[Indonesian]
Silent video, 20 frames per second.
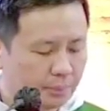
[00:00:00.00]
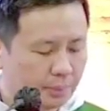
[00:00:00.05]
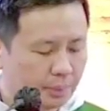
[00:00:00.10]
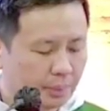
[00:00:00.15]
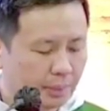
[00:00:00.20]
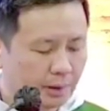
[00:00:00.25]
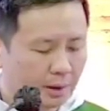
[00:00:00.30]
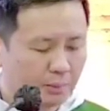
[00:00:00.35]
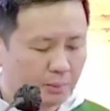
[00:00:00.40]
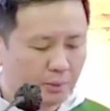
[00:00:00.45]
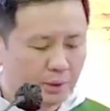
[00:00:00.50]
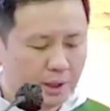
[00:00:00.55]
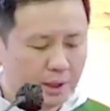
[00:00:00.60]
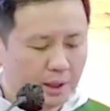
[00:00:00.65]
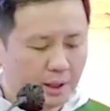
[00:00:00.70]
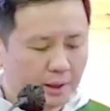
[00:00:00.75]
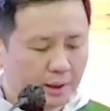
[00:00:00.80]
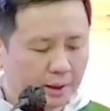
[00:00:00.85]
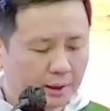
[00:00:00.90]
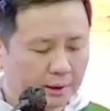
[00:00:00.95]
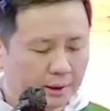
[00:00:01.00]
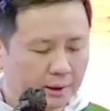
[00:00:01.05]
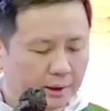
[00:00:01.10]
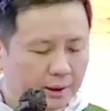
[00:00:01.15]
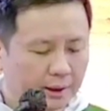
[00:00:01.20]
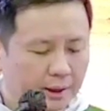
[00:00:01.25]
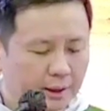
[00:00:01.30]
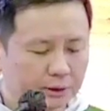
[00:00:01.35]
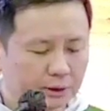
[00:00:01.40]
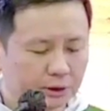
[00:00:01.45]
Kemudian ketika
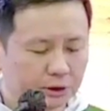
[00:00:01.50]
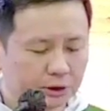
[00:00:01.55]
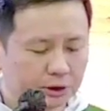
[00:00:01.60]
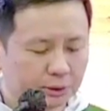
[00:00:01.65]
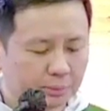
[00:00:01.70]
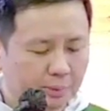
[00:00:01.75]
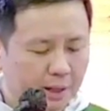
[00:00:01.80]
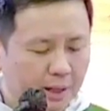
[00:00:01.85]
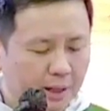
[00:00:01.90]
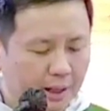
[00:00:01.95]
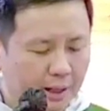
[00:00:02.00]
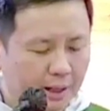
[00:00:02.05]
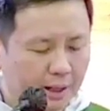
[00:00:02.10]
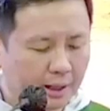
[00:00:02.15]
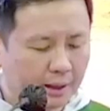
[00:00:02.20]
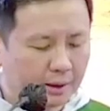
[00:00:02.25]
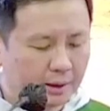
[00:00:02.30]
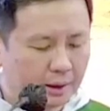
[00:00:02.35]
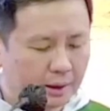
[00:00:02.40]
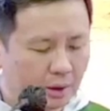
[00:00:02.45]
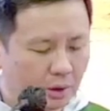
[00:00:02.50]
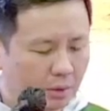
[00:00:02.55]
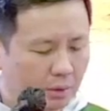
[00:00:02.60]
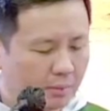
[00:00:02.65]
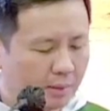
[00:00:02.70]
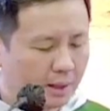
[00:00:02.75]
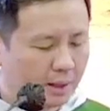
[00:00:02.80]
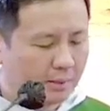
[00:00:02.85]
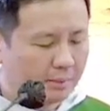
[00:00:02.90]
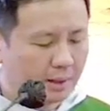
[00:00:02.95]
Yesus makan di
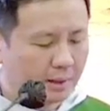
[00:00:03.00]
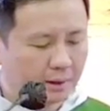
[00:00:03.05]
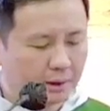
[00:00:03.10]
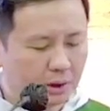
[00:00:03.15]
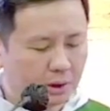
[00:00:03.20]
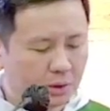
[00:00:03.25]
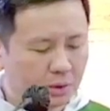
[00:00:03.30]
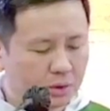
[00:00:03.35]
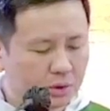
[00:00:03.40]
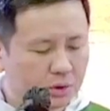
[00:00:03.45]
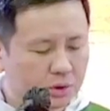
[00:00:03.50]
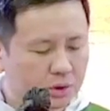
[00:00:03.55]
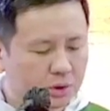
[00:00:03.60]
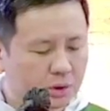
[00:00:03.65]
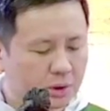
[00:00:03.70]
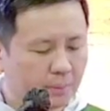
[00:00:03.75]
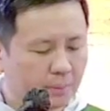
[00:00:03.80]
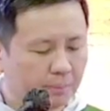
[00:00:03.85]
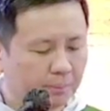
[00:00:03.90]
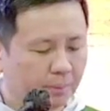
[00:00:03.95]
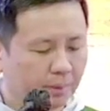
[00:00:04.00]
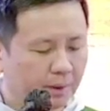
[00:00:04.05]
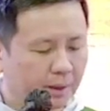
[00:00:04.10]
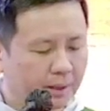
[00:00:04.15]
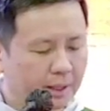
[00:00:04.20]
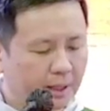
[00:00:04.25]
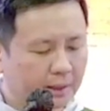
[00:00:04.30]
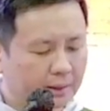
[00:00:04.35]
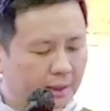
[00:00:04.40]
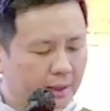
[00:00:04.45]
rumah Matius,
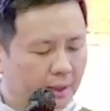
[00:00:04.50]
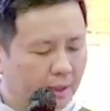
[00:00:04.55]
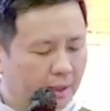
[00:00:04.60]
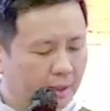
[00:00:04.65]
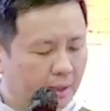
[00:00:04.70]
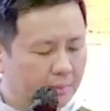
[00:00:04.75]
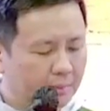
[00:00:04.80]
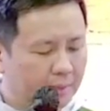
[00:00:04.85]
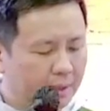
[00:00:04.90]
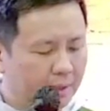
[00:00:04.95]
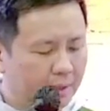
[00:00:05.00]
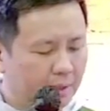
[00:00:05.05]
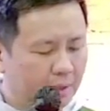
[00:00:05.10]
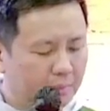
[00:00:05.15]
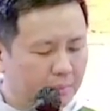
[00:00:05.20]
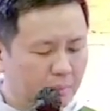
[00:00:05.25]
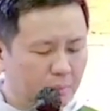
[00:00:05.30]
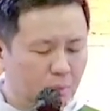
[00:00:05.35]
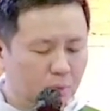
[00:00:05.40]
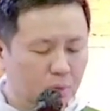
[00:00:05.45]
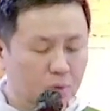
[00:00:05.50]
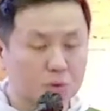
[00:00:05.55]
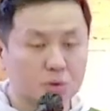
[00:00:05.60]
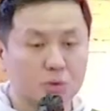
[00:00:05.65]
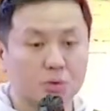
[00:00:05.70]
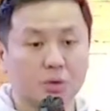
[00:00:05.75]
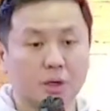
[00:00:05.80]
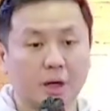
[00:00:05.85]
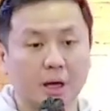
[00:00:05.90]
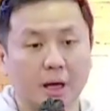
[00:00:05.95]
datanglah banyak pemungut
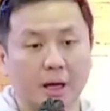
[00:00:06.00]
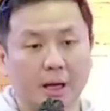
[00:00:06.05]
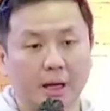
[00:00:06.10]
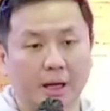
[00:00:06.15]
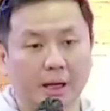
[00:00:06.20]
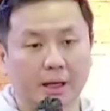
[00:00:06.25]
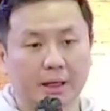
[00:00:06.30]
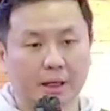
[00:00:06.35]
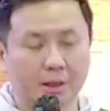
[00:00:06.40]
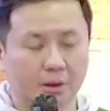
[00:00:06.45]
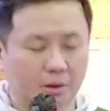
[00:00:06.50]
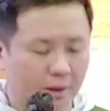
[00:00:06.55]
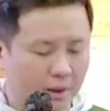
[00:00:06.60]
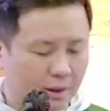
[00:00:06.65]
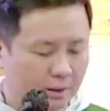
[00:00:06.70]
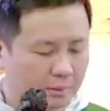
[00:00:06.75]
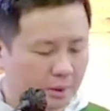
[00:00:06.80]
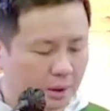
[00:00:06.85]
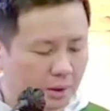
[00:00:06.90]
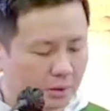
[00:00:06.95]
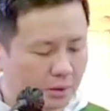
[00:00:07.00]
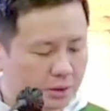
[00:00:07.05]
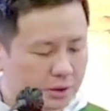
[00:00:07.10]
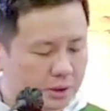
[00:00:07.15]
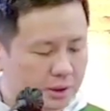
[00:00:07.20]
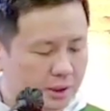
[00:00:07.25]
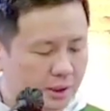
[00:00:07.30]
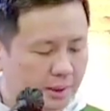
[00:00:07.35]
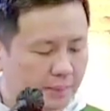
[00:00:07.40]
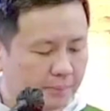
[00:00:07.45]
cukai dan orang
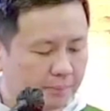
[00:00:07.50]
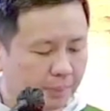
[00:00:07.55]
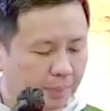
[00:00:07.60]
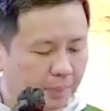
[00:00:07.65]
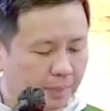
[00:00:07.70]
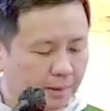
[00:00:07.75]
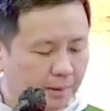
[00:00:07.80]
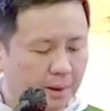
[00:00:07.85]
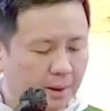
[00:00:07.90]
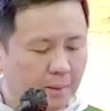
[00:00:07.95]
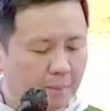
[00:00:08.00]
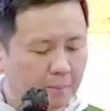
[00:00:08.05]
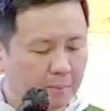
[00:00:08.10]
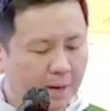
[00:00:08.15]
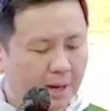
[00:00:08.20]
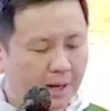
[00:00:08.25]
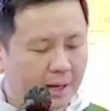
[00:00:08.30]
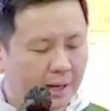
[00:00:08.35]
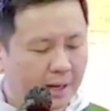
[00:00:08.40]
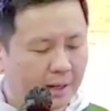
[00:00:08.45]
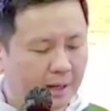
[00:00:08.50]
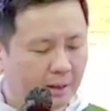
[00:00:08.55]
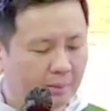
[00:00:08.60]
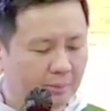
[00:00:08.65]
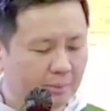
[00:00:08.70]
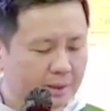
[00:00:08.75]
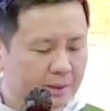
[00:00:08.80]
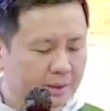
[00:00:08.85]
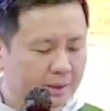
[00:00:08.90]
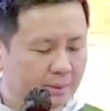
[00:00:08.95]
berdosa. Makan
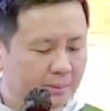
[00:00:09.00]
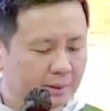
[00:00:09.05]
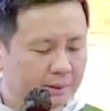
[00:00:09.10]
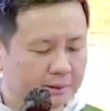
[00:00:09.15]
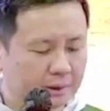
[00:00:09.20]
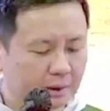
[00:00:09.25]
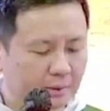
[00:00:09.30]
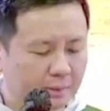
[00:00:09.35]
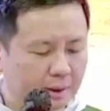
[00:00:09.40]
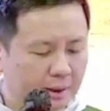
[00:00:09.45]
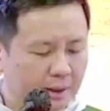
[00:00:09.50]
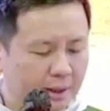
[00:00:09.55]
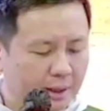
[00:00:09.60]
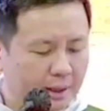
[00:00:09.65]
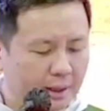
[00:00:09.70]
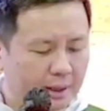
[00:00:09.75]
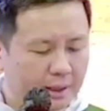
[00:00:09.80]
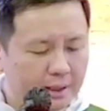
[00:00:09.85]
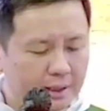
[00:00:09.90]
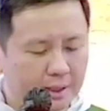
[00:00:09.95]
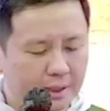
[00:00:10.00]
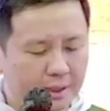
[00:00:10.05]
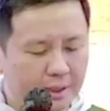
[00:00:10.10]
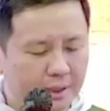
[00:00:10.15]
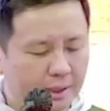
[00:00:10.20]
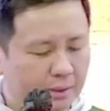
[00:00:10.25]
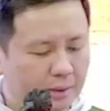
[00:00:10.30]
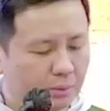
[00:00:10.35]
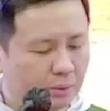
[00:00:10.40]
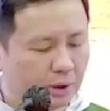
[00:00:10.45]
bersama-sama dengan dia
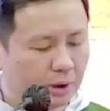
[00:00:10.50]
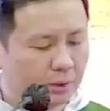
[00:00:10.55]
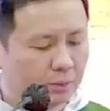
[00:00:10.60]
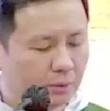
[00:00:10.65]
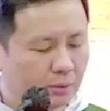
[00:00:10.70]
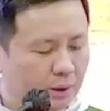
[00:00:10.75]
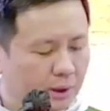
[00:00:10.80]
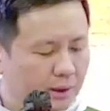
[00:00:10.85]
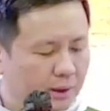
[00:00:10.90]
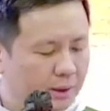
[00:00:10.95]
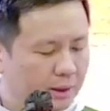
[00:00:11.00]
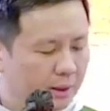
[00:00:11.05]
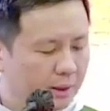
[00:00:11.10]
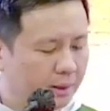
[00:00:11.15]
dan murid-muridnya.